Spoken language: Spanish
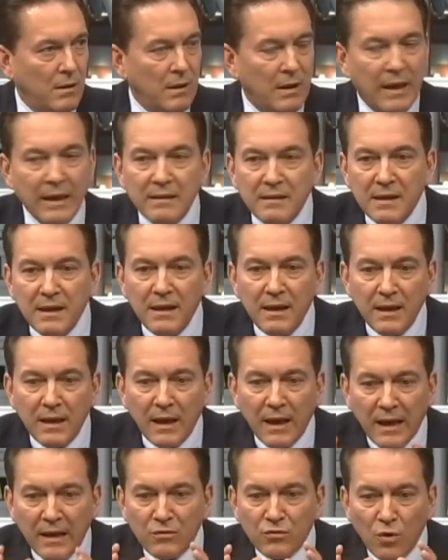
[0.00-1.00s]
que
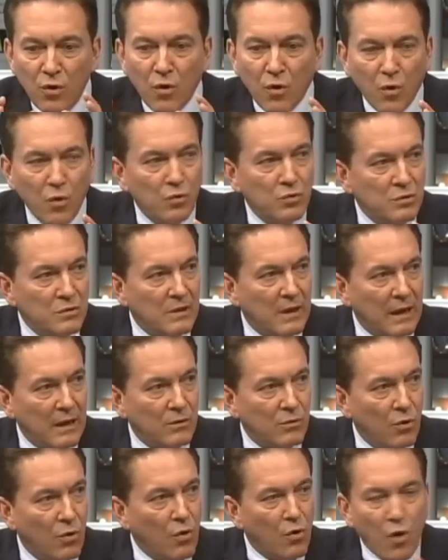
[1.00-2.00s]
tienen esos
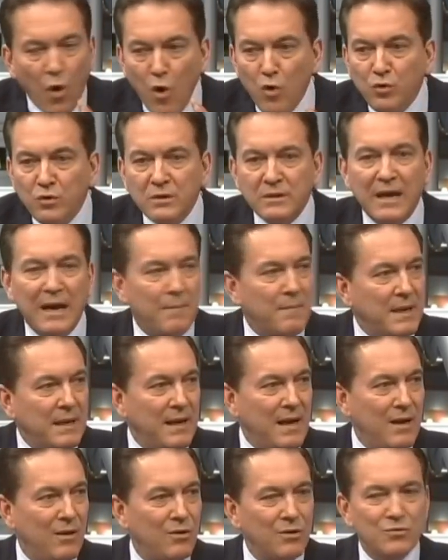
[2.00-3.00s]
contratos
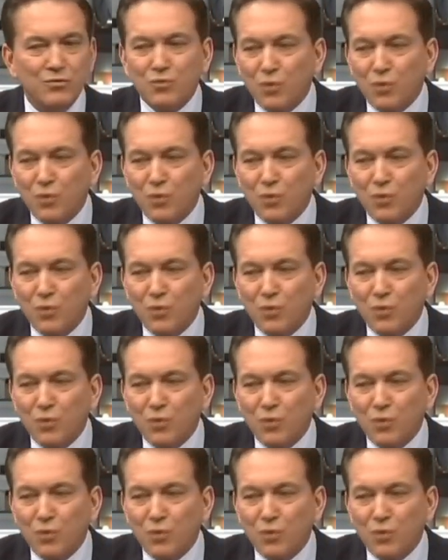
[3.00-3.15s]
contaminados.